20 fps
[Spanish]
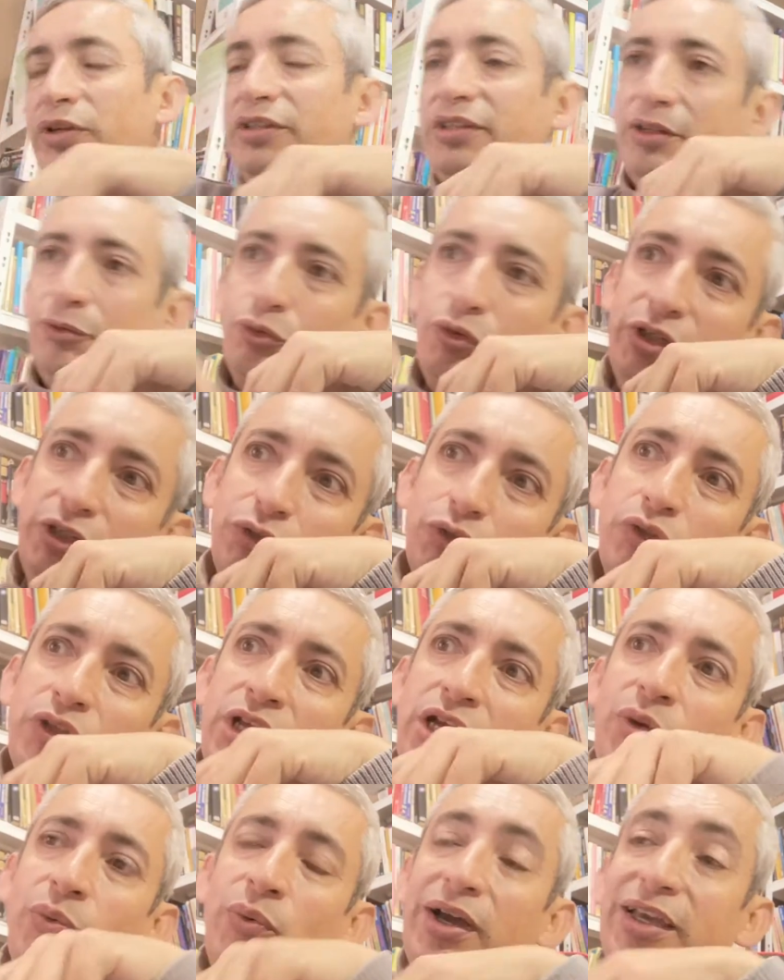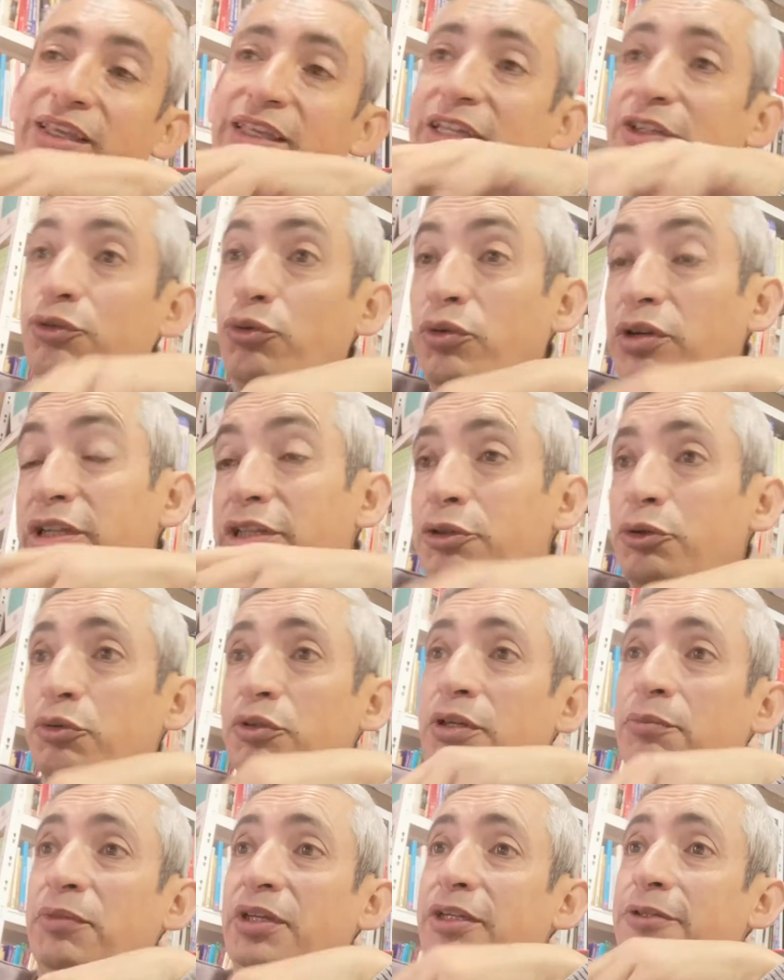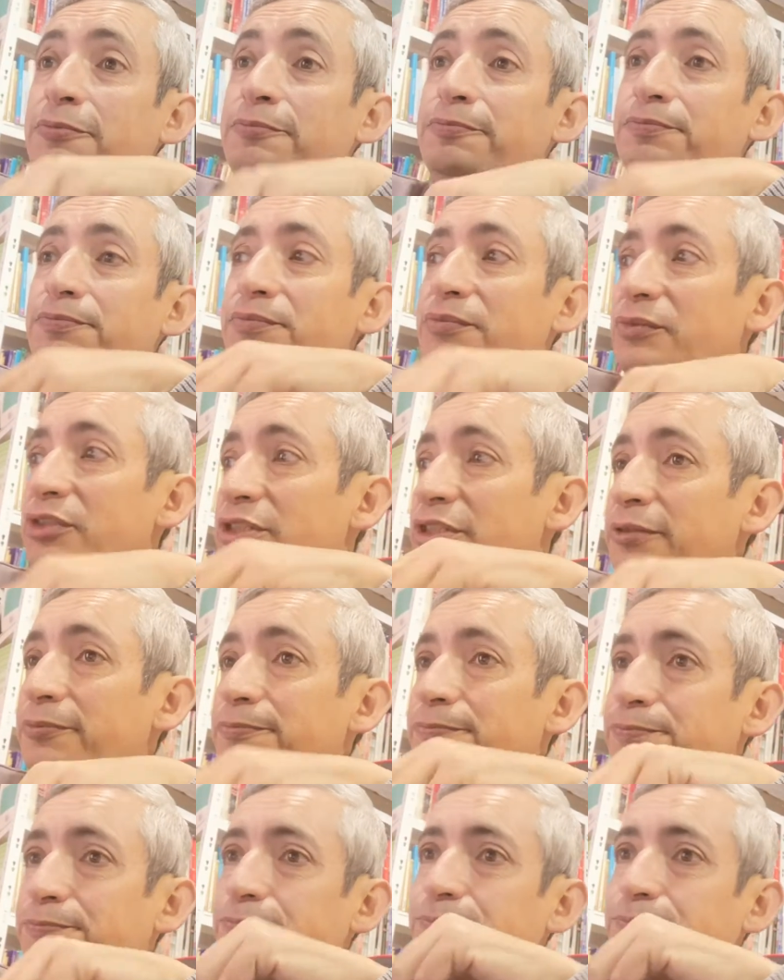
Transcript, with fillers: Es un litro de agua y es un litro de miel, ¿sí?